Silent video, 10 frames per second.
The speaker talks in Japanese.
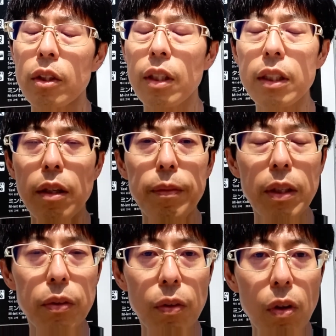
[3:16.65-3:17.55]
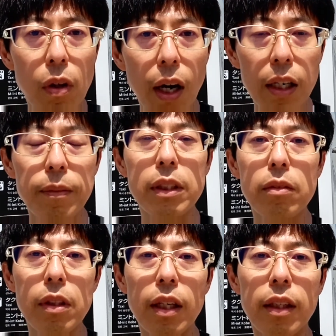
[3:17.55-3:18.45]
確か見たことありますよ
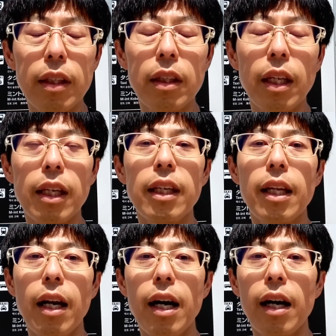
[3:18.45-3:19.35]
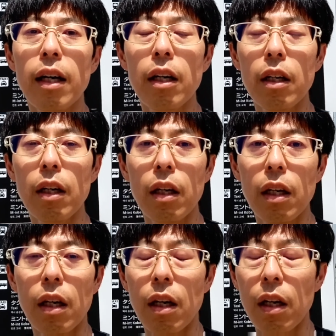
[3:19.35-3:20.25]
ねって聞いたら、
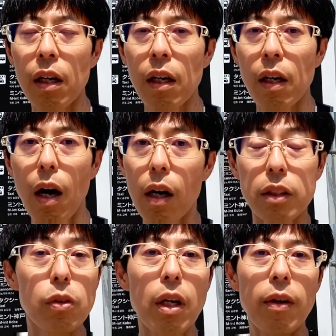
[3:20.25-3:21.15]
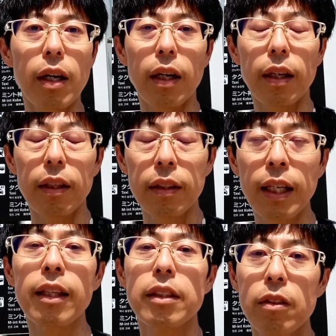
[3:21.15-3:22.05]
ああ、そうやわ、
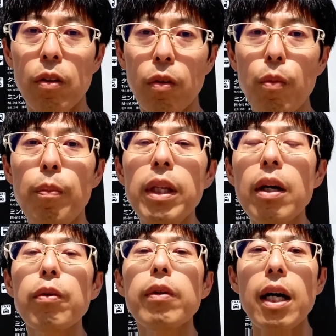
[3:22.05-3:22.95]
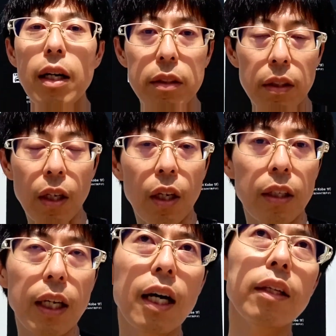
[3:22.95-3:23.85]
なんですよ。もうみんなこの感覚。だからあ